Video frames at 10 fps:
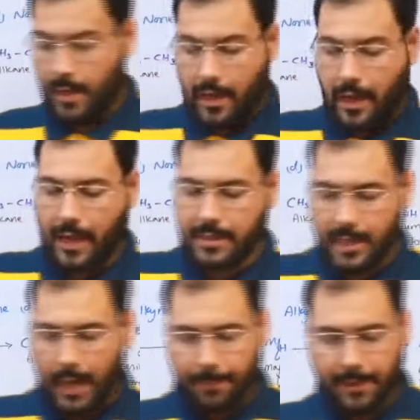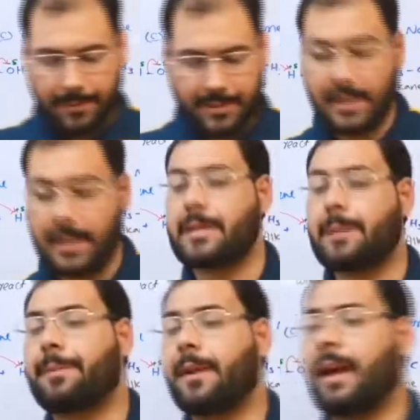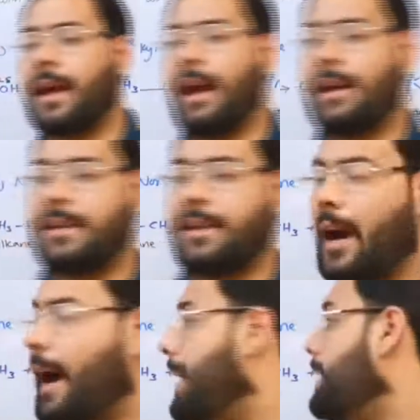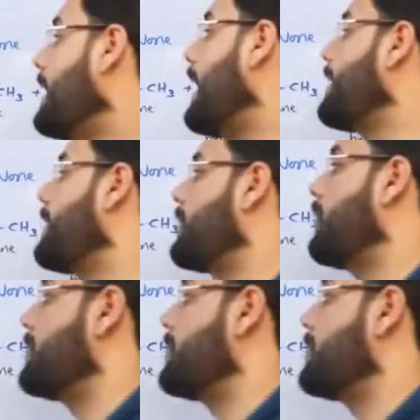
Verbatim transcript: आज का आपका बेसिकली चैप्टर है एल्डिहाइड एंड केटोन्स